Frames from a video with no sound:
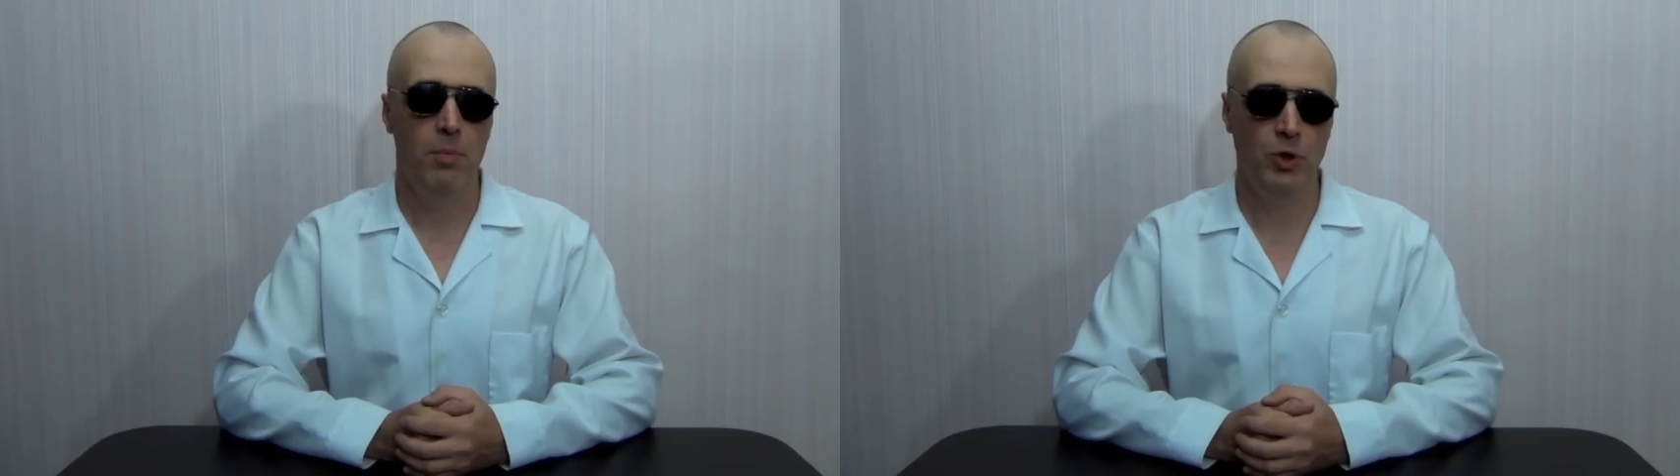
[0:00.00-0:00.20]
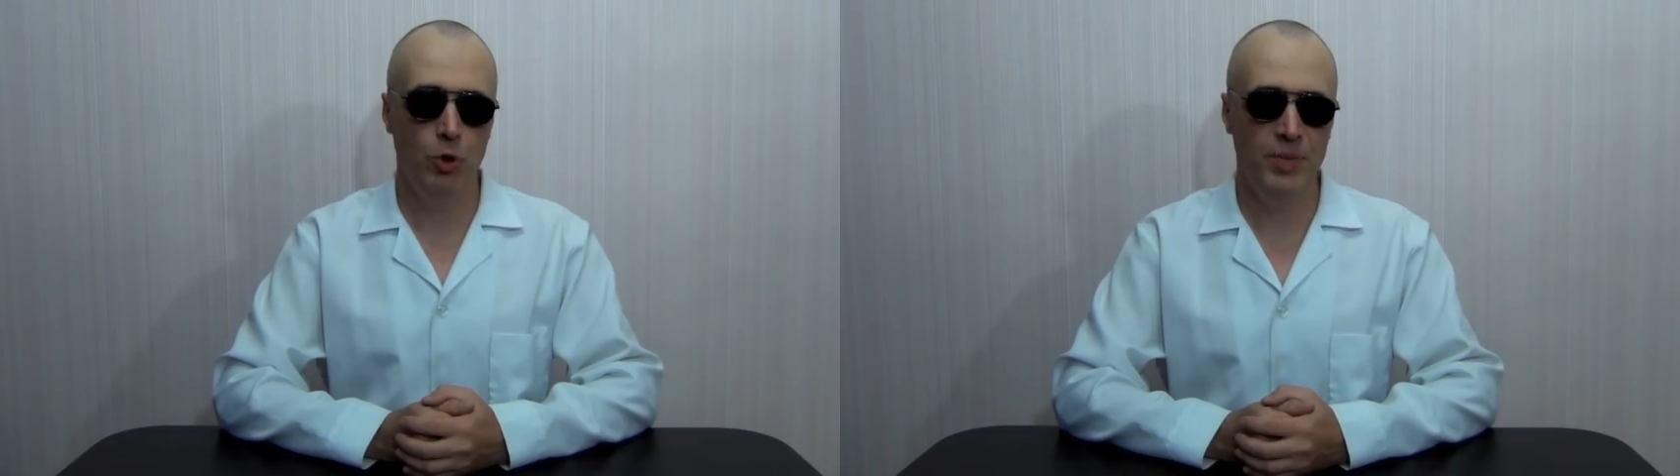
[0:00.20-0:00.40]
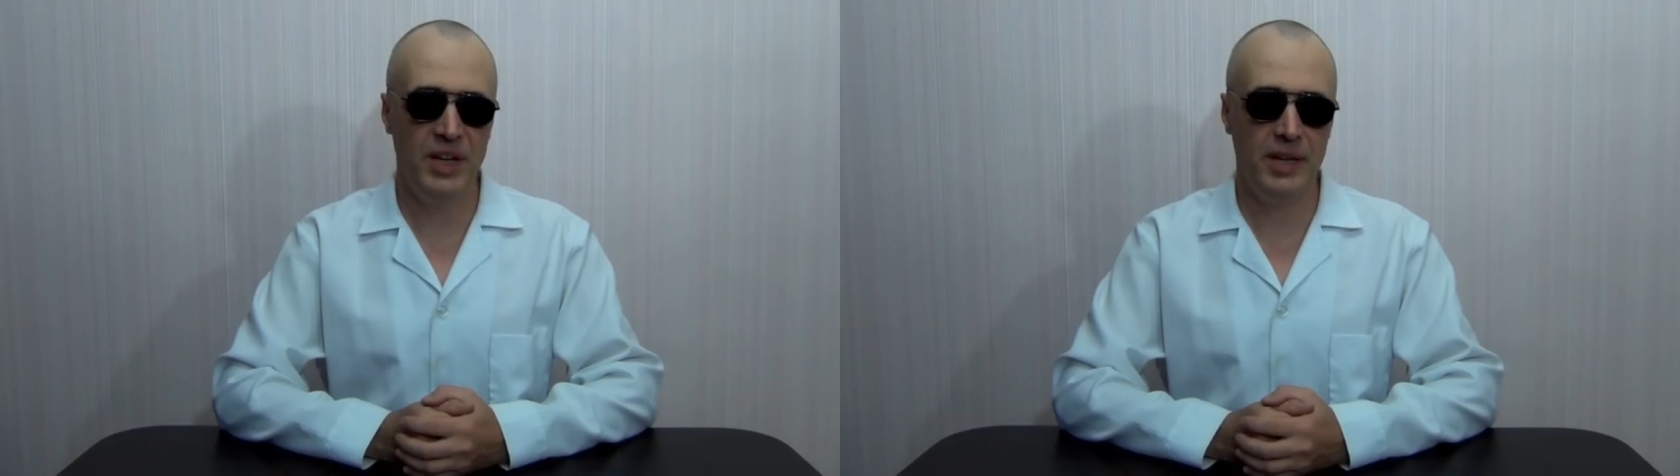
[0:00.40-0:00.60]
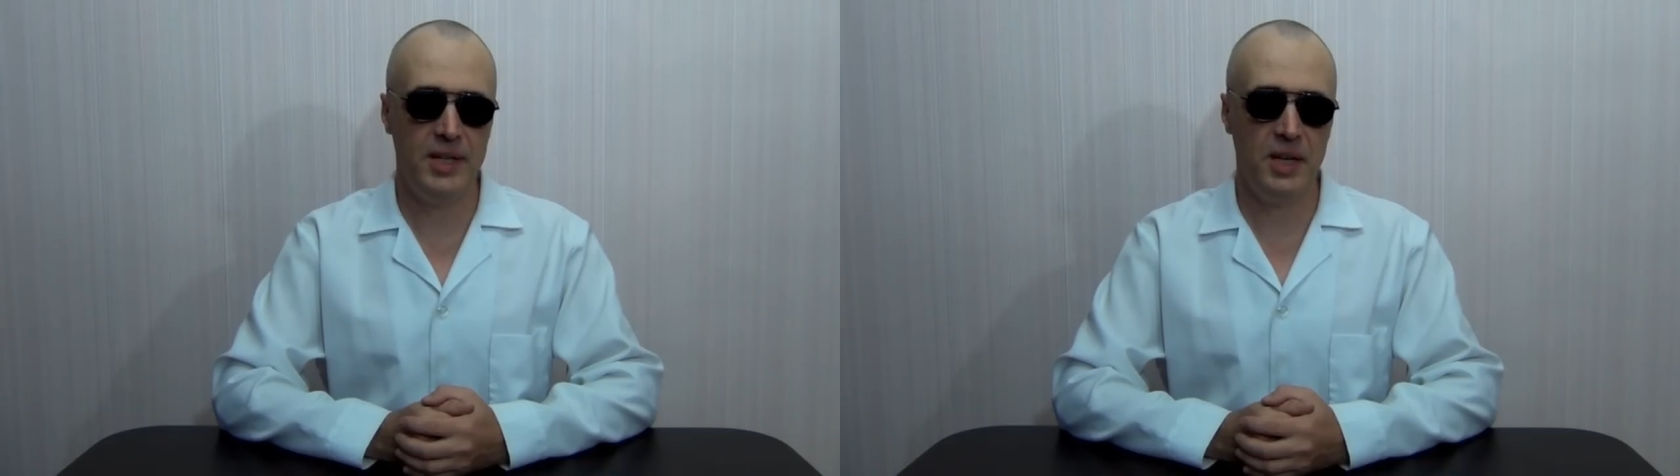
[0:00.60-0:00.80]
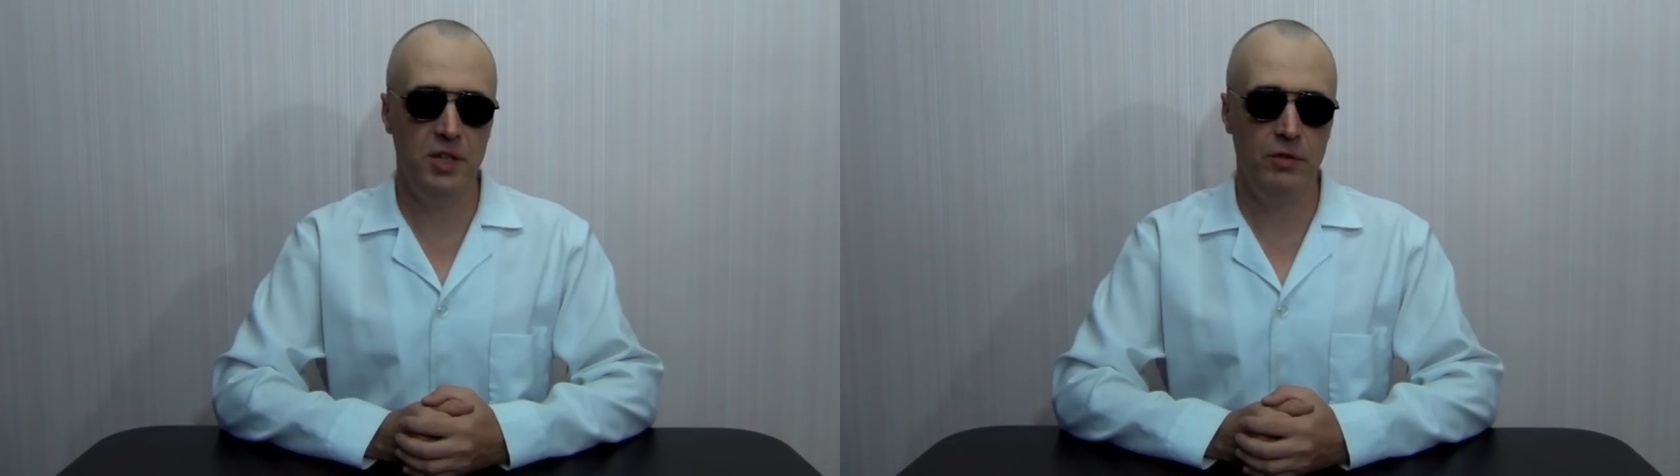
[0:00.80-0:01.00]
Подобные
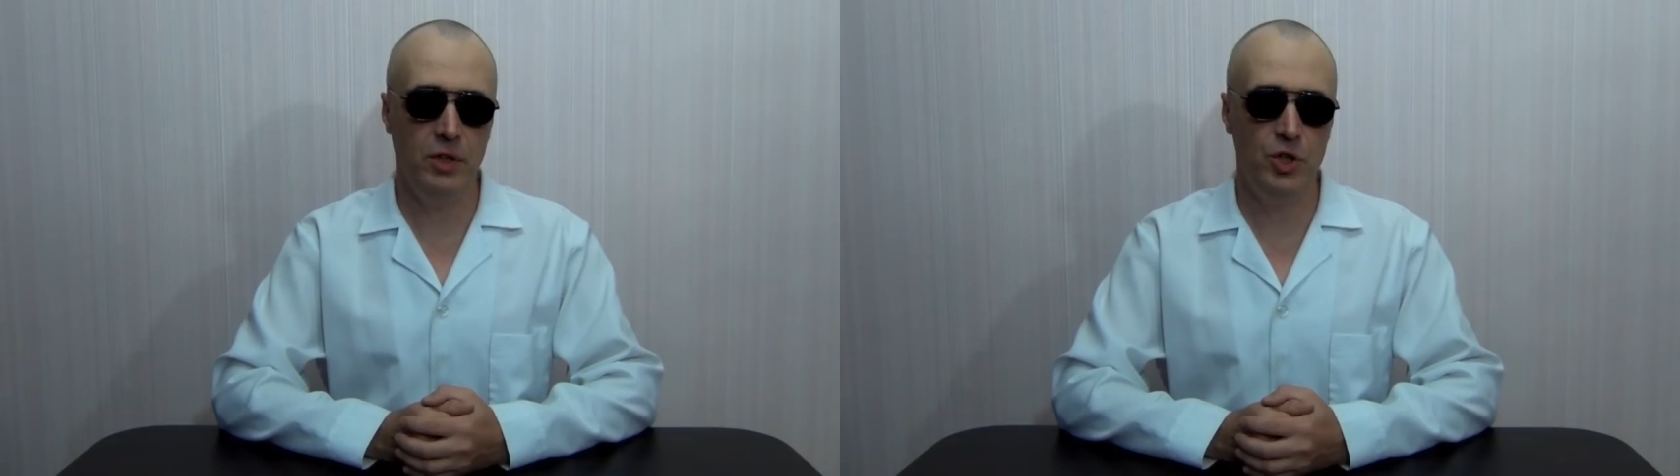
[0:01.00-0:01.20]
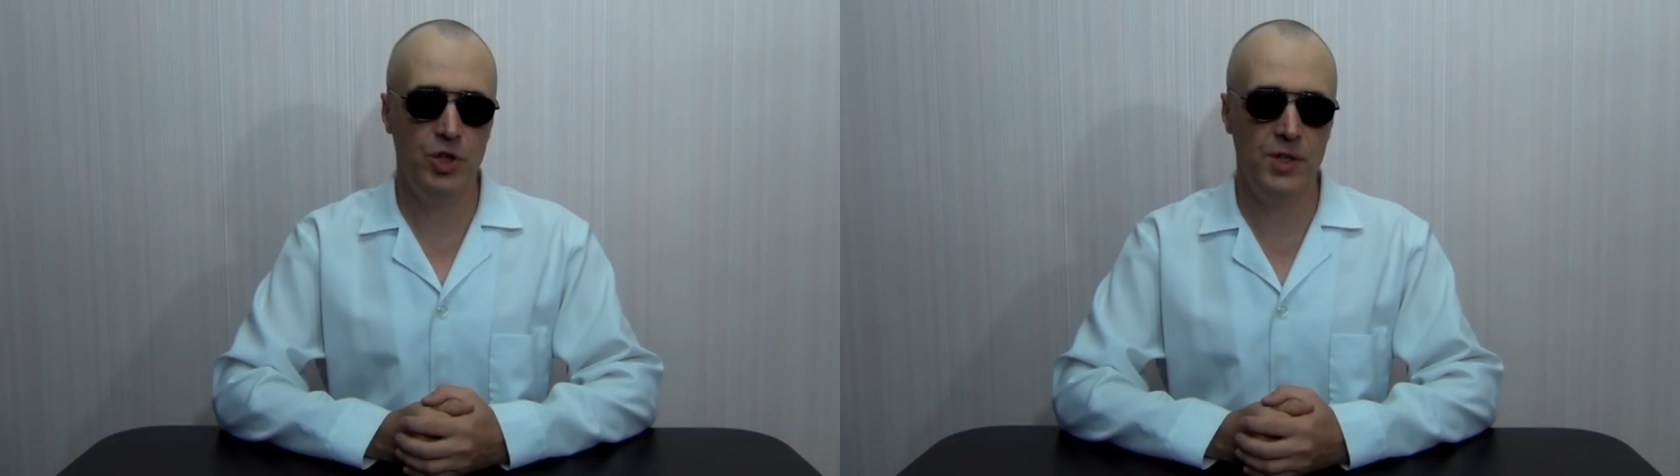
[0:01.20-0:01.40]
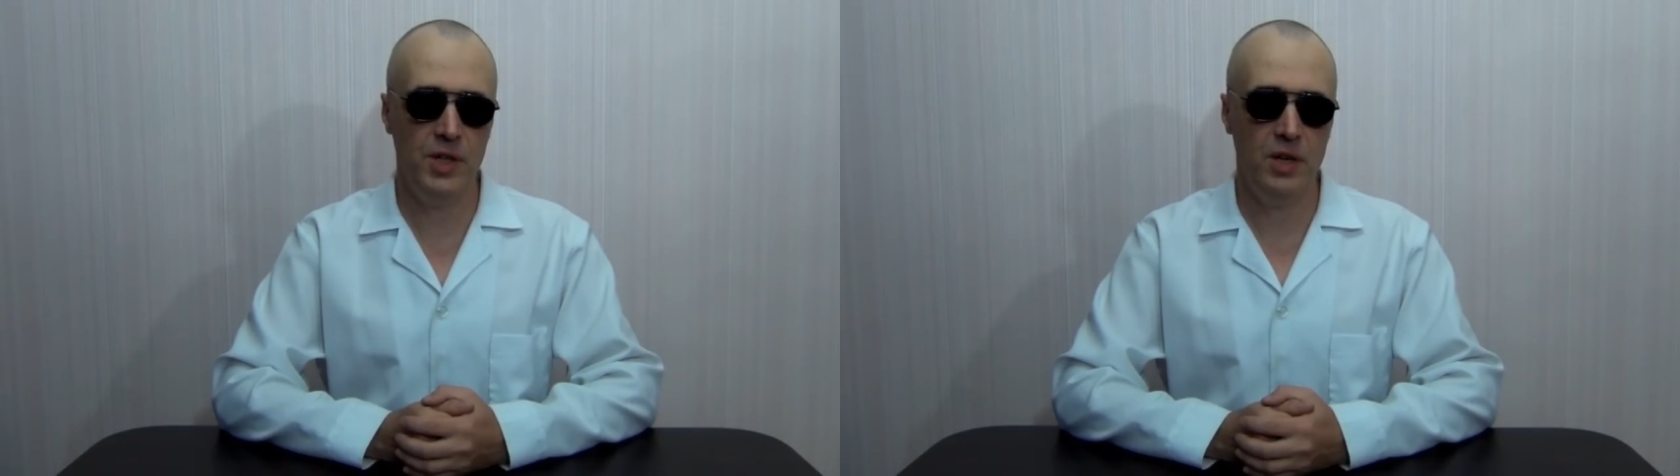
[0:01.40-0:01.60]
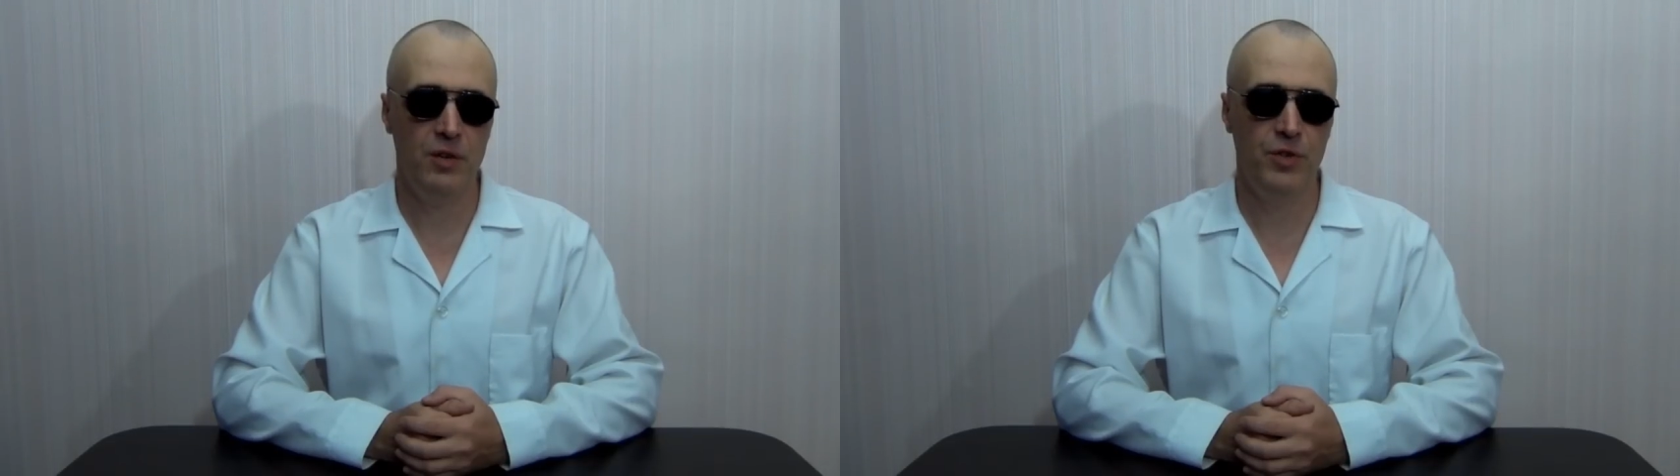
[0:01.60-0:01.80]
радиоактивные часы